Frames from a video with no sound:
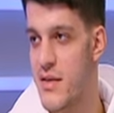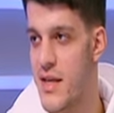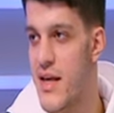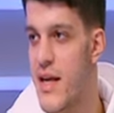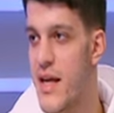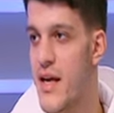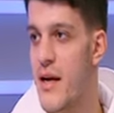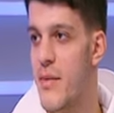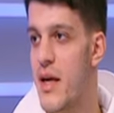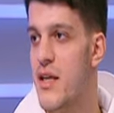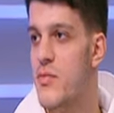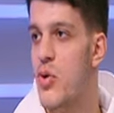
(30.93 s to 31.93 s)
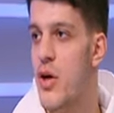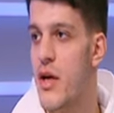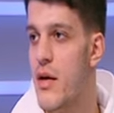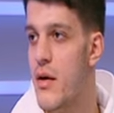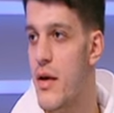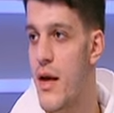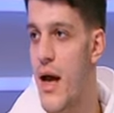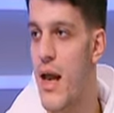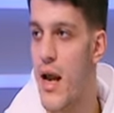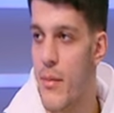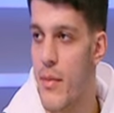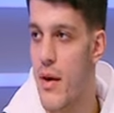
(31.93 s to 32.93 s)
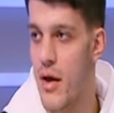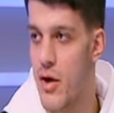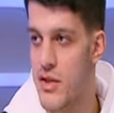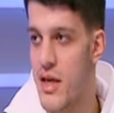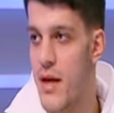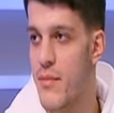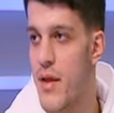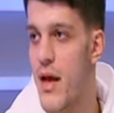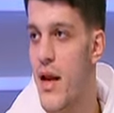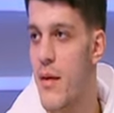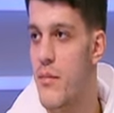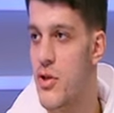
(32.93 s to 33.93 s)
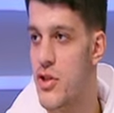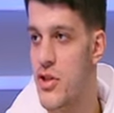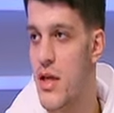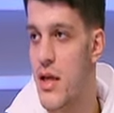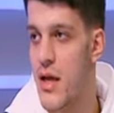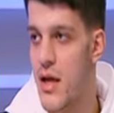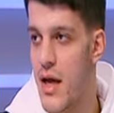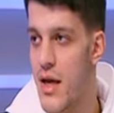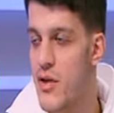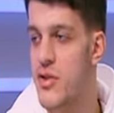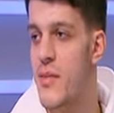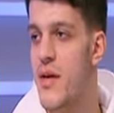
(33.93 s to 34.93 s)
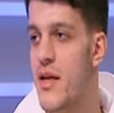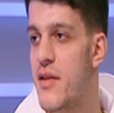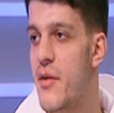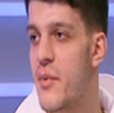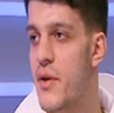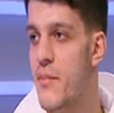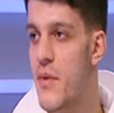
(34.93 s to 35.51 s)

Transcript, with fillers: ذهنيا يعني بجهز مخي ان انا هلعب خلاص انا هبدا العب ماتش آه، اهلي وزمالك ديربي